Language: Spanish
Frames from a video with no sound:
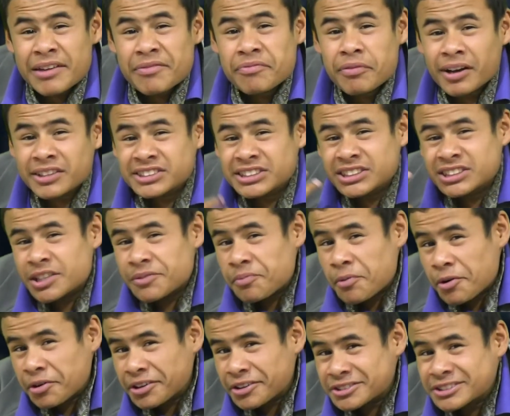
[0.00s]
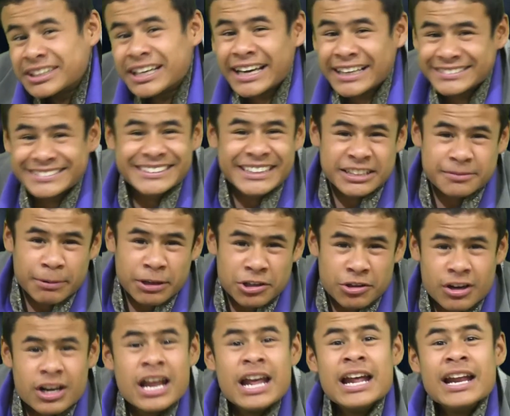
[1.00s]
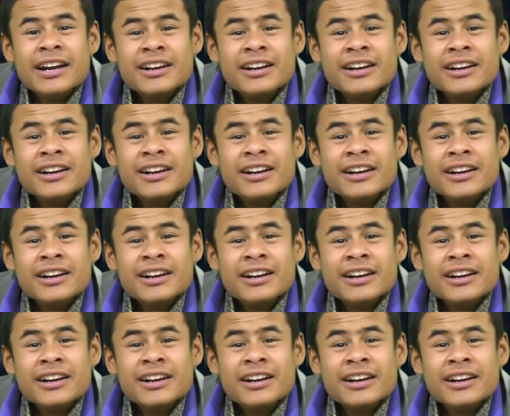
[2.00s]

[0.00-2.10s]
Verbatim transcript: de Fast de Furious, que es en español